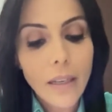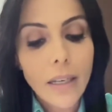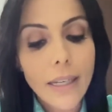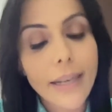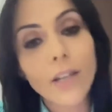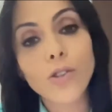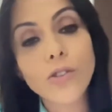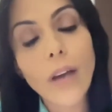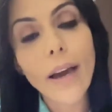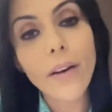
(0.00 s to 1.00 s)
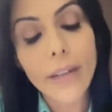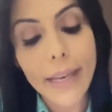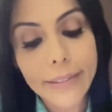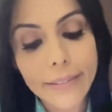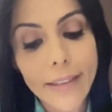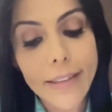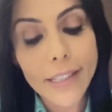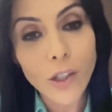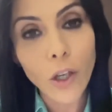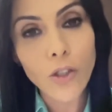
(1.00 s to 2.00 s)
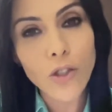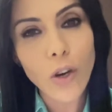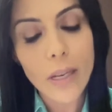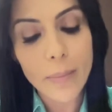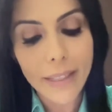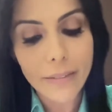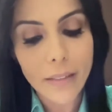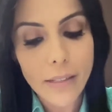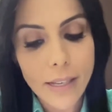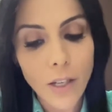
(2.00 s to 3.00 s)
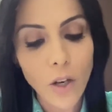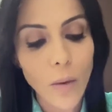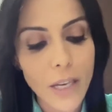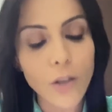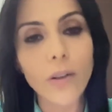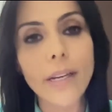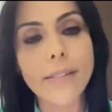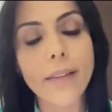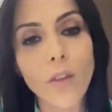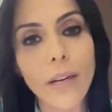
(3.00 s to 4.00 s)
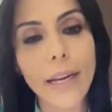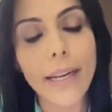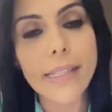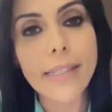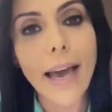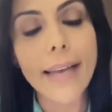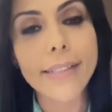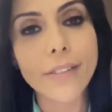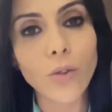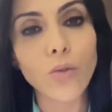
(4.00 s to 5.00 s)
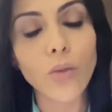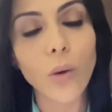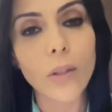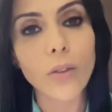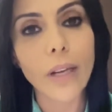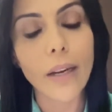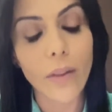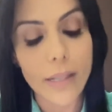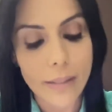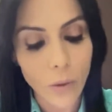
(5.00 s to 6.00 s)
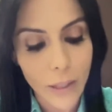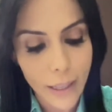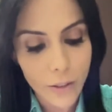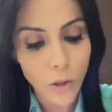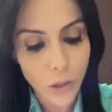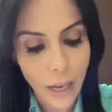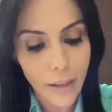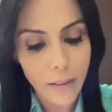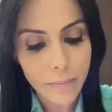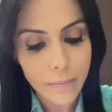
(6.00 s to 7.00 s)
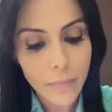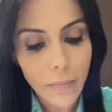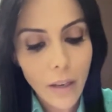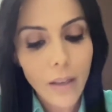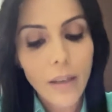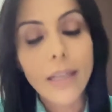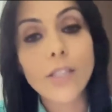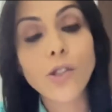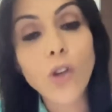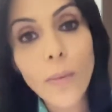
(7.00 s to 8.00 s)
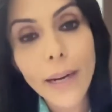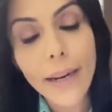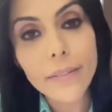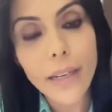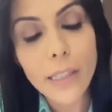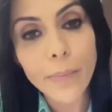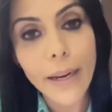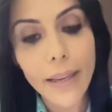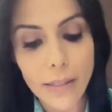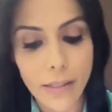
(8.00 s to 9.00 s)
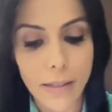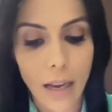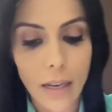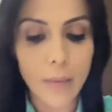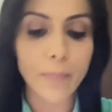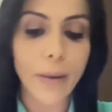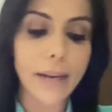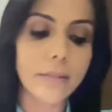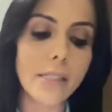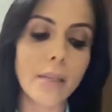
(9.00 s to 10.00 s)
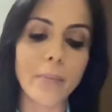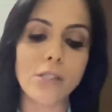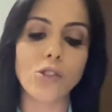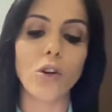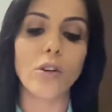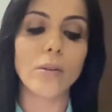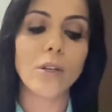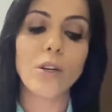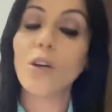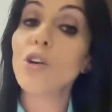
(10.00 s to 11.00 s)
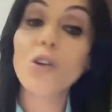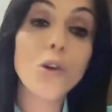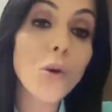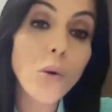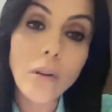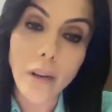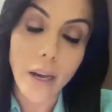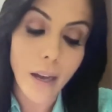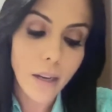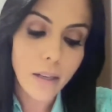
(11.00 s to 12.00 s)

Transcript: y le costaron entre 18 y 25 millones de dólares al Instituto Ecuatoriano de Seguridad Social. Y sobre la transparencia y participación, nunca